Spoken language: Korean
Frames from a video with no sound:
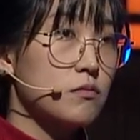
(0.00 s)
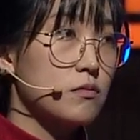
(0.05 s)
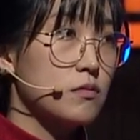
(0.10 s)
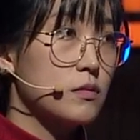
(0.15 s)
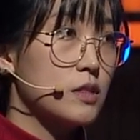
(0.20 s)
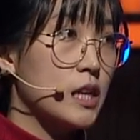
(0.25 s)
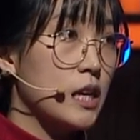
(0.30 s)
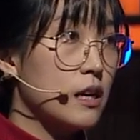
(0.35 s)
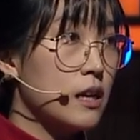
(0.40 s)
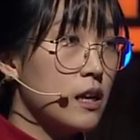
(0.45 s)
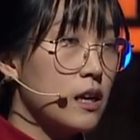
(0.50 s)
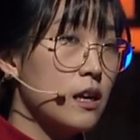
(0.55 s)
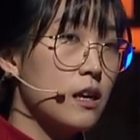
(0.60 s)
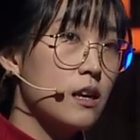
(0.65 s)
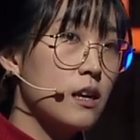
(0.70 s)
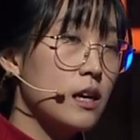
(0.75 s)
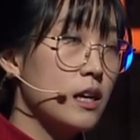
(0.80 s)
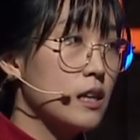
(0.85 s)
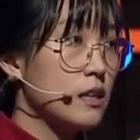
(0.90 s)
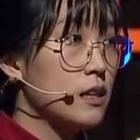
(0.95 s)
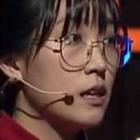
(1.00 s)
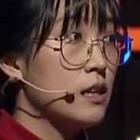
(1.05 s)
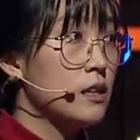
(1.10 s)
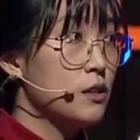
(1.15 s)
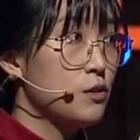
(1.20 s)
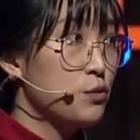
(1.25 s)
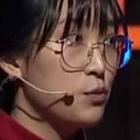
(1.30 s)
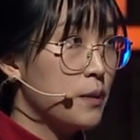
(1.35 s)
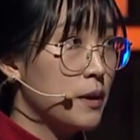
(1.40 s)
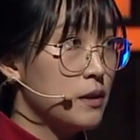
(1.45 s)
장애가 있다는
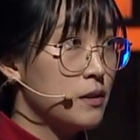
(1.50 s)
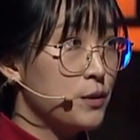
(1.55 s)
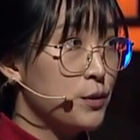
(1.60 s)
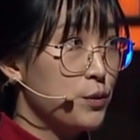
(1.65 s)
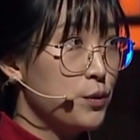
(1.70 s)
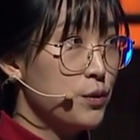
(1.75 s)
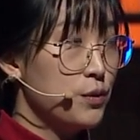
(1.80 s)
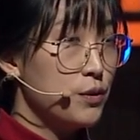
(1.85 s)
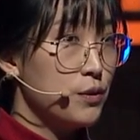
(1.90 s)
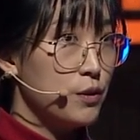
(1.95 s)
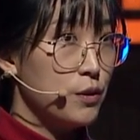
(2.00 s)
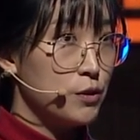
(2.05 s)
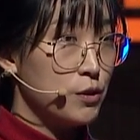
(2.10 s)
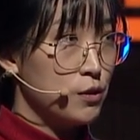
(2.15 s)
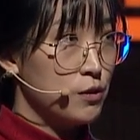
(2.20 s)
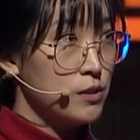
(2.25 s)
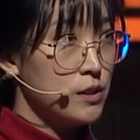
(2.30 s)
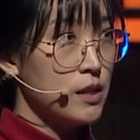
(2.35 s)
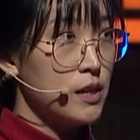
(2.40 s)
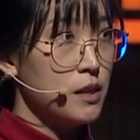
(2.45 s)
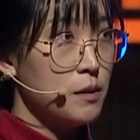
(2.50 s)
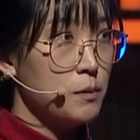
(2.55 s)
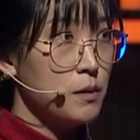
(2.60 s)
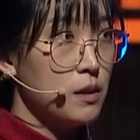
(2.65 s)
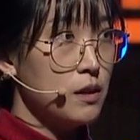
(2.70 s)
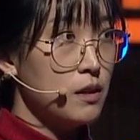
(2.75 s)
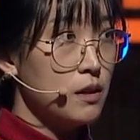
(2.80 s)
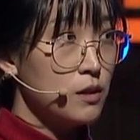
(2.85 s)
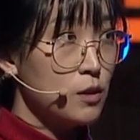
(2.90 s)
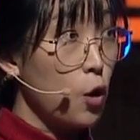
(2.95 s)
이유만으로 어떤
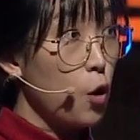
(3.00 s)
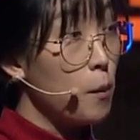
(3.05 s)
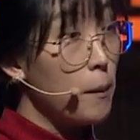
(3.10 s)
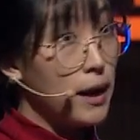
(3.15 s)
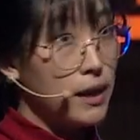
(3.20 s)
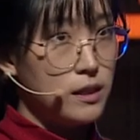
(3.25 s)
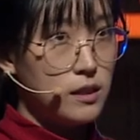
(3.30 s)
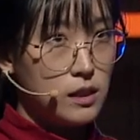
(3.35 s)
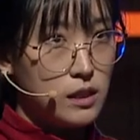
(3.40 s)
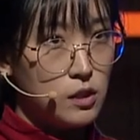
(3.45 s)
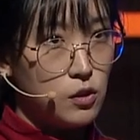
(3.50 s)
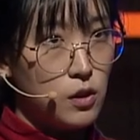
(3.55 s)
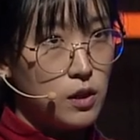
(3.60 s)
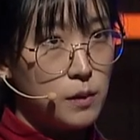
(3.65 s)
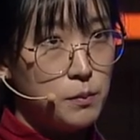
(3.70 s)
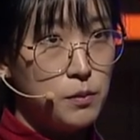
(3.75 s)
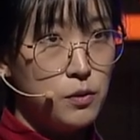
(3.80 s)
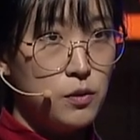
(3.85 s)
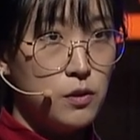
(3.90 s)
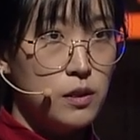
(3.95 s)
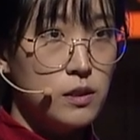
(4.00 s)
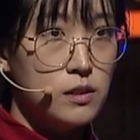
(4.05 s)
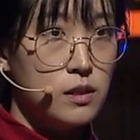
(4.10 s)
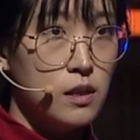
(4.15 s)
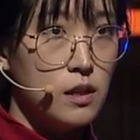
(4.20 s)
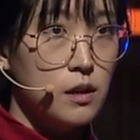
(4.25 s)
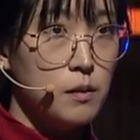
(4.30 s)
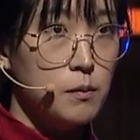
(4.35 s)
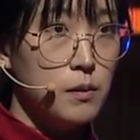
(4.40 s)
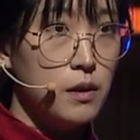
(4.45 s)
사람이 더 많은 기회가 필요한
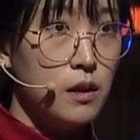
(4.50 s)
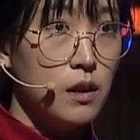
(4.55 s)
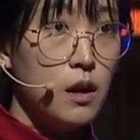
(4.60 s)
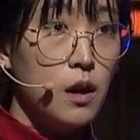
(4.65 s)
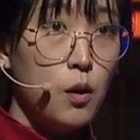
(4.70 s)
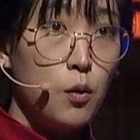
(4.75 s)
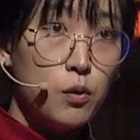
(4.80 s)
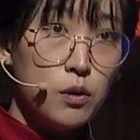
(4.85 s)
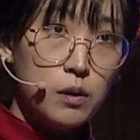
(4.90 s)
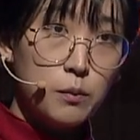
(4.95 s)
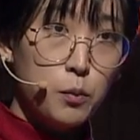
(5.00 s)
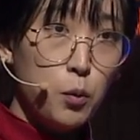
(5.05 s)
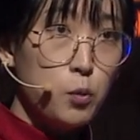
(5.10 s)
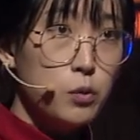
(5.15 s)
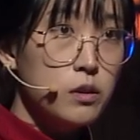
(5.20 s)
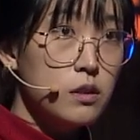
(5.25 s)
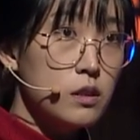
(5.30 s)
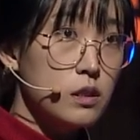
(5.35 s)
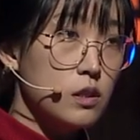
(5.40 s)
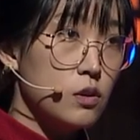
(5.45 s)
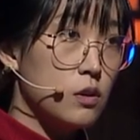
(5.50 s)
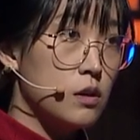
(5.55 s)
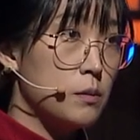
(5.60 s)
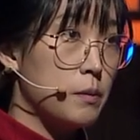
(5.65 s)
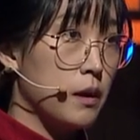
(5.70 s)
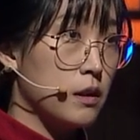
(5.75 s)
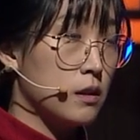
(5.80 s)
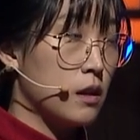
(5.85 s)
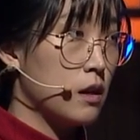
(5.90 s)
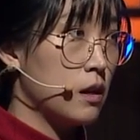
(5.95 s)
사람이 오히려 모든 기회를
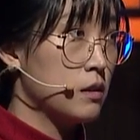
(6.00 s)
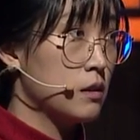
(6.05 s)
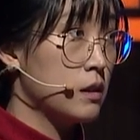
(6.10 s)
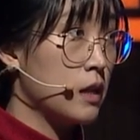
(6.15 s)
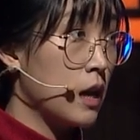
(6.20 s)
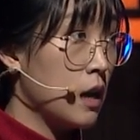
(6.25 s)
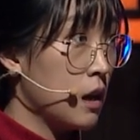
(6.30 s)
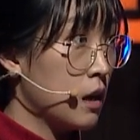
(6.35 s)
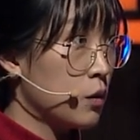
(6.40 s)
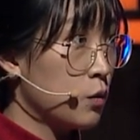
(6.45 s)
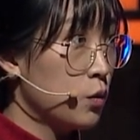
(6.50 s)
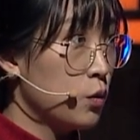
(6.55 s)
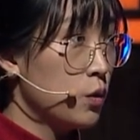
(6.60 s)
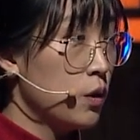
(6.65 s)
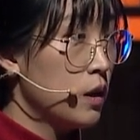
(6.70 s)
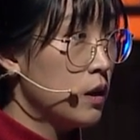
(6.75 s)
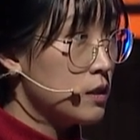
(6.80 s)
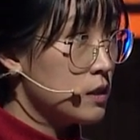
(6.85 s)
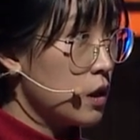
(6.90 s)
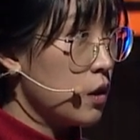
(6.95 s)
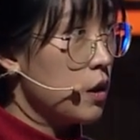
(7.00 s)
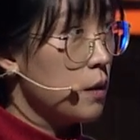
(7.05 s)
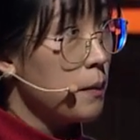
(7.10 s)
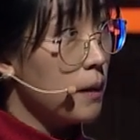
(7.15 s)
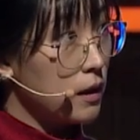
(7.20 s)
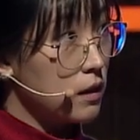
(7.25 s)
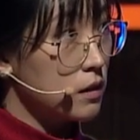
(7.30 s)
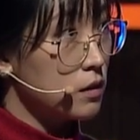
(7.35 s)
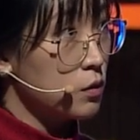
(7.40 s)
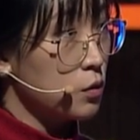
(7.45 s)
박탈을 당하고 사회
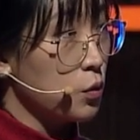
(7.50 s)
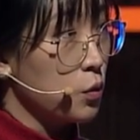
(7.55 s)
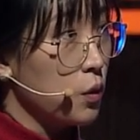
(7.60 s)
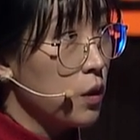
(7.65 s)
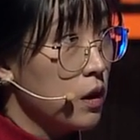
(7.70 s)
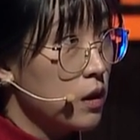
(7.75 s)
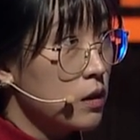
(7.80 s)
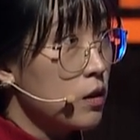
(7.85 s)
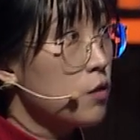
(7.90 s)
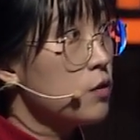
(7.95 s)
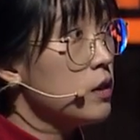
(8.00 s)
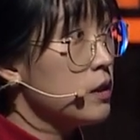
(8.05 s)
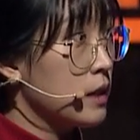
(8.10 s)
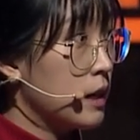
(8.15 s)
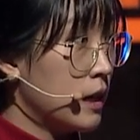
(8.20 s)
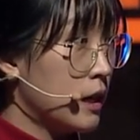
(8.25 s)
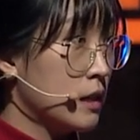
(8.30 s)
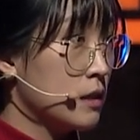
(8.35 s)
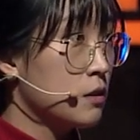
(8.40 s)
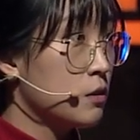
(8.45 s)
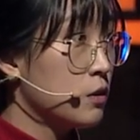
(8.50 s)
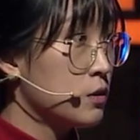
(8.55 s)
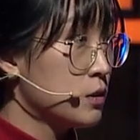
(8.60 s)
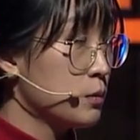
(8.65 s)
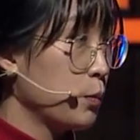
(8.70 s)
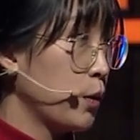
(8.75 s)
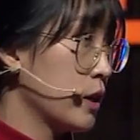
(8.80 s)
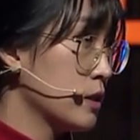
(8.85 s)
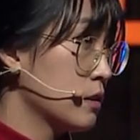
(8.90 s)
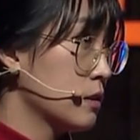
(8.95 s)
밖으로 격리당하는 것을
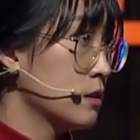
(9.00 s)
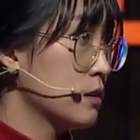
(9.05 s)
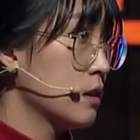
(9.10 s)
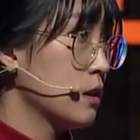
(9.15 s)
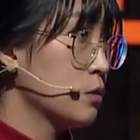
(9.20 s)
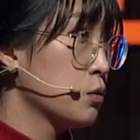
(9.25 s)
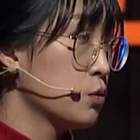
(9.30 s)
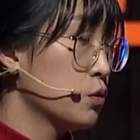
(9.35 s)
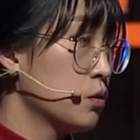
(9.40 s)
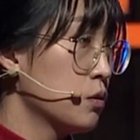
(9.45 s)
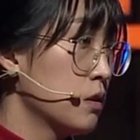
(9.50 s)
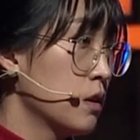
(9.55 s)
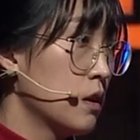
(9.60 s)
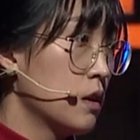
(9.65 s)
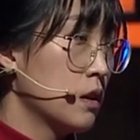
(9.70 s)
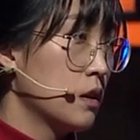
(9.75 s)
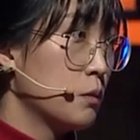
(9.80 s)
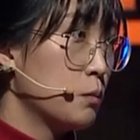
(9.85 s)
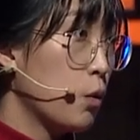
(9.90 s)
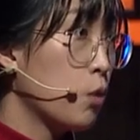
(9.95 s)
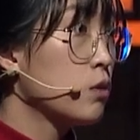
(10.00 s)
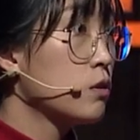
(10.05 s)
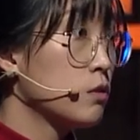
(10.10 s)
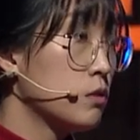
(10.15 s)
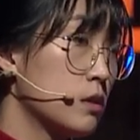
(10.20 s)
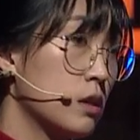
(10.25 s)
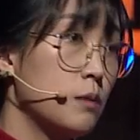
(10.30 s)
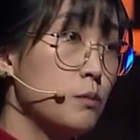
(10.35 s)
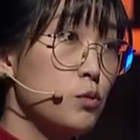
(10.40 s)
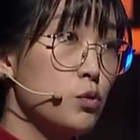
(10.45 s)
봤을 때도 뭐 그런
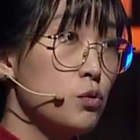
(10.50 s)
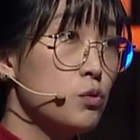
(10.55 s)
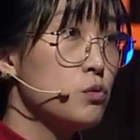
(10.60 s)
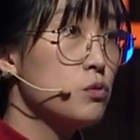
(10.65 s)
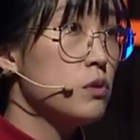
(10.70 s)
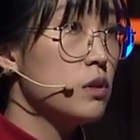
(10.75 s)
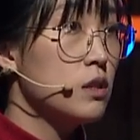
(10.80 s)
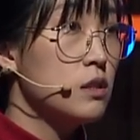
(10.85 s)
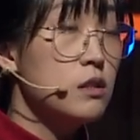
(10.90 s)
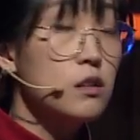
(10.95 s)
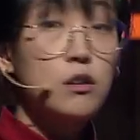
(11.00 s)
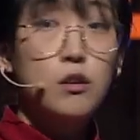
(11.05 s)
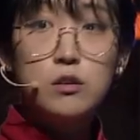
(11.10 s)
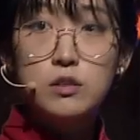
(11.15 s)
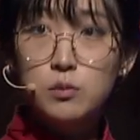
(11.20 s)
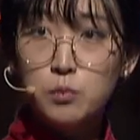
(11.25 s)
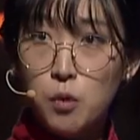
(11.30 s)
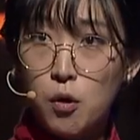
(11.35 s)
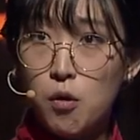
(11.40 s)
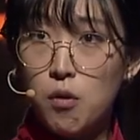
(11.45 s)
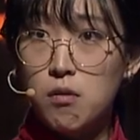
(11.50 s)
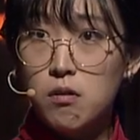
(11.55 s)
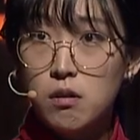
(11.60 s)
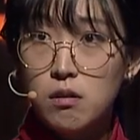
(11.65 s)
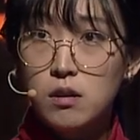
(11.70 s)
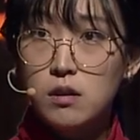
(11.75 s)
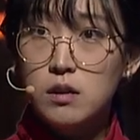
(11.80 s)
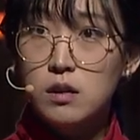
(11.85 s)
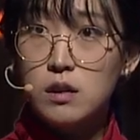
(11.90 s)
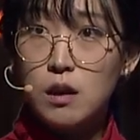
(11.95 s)
삶도 있는 거지 뭐
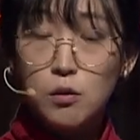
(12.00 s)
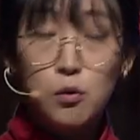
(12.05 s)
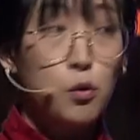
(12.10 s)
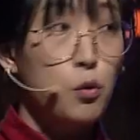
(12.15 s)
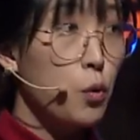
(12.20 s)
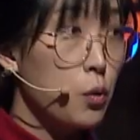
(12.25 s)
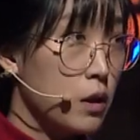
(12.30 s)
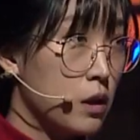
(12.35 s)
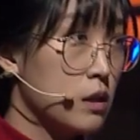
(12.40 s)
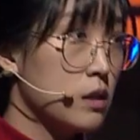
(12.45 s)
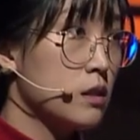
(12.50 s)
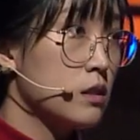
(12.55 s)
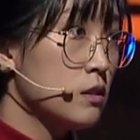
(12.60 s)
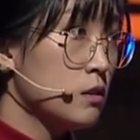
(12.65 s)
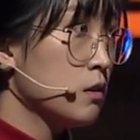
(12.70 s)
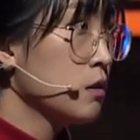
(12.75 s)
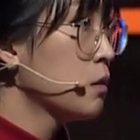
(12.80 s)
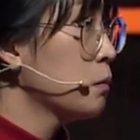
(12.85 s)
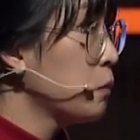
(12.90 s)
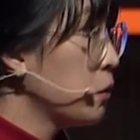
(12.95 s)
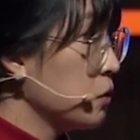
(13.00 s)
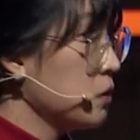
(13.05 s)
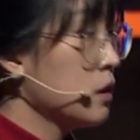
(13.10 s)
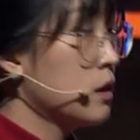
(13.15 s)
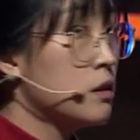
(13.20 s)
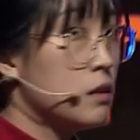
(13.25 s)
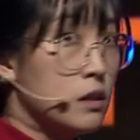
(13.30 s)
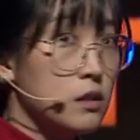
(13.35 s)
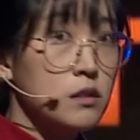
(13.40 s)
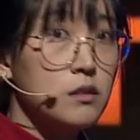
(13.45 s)
라고 고개를 끄덕여 버리게
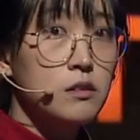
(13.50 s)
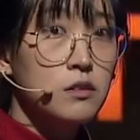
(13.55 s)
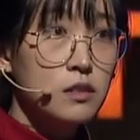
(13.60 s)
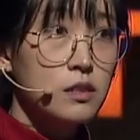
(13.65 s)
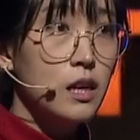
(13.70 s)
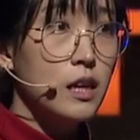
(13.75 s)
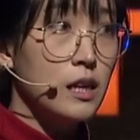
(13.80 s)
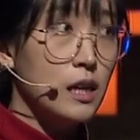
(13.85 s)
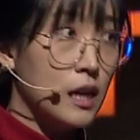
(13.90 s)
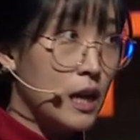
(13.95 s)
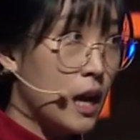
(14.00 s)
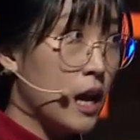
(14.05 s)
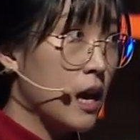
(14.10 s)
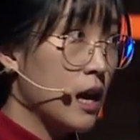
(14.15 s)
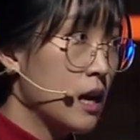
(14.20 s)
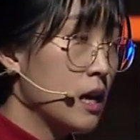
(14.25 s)
되는 것은 아닌가